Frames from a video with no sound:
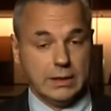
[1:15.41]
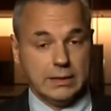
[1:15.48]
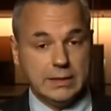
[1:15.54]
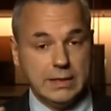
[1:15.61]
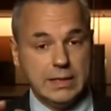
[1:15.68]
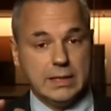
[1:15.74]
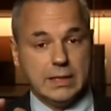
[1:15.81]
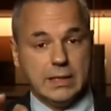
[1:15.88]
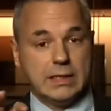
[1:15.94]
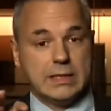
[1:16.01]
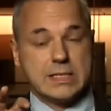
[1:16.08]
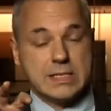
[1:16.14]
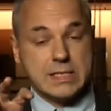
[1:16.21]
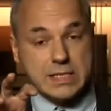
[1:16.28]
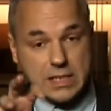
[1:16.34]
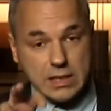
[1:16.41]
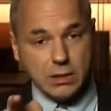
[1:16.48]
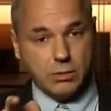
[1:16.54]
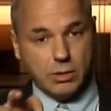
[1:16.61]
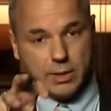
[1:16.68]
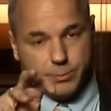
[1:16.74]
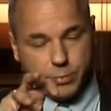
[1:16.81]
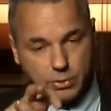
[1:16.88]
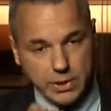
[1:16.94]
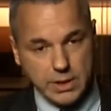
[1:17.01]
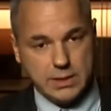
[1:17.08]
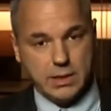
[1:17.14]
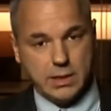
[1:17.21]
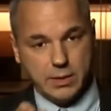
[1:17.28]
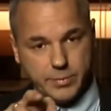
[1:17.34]
di eh, singole
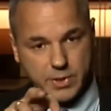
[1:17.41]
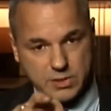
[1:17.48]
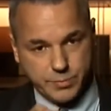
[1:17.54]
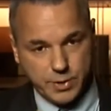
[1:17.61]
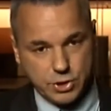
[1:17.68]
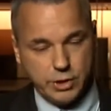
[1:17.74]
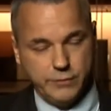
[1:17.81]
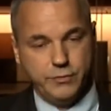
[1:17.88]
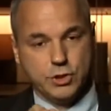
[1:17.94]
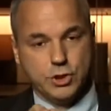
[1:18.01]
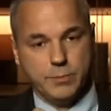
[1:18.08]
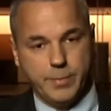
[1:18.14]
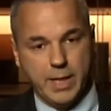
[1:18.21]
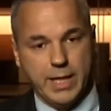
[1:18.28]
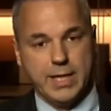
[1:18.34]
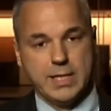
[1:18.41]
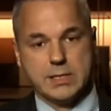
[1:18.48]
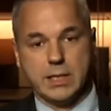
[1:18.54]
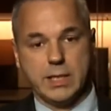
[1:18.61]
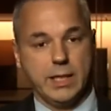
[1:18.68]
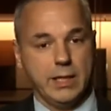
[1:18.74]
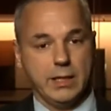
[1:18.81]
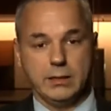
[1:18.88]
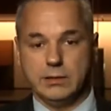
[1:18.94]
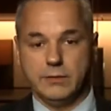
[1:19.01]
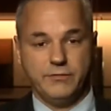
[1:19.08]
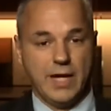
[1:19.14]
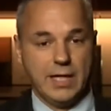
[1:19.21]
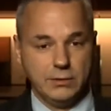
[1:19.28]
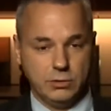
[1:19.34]
politiche per specifici paesi che di
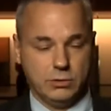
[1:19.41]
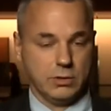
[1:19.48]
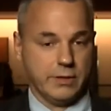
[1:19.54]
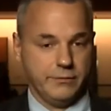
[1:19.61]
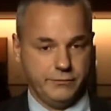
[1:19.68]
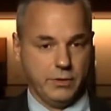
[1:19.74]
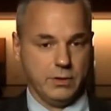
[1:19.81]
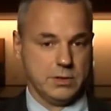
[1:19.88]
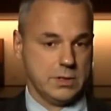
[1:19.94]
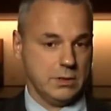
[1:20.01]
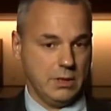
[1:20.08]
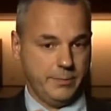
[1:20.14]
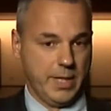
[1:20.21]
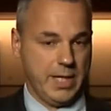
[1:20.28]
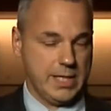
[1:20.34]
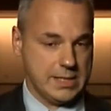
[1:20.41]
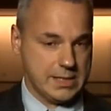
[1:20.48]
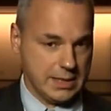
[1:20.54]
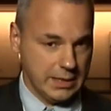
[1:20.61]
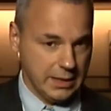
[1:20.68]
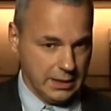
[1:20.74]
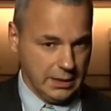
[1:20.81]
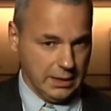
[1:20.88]
fatto rafforzano i paesi